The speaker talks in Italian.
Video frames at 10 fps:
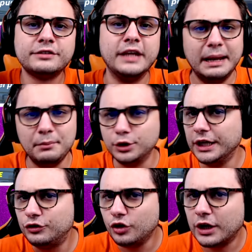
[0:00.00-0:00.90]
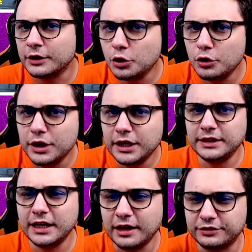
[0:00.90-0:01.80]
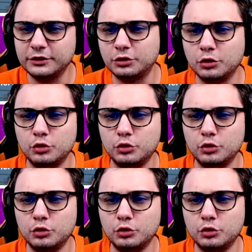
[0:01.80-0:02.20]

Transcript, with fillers: Saremo dei giocatori della Season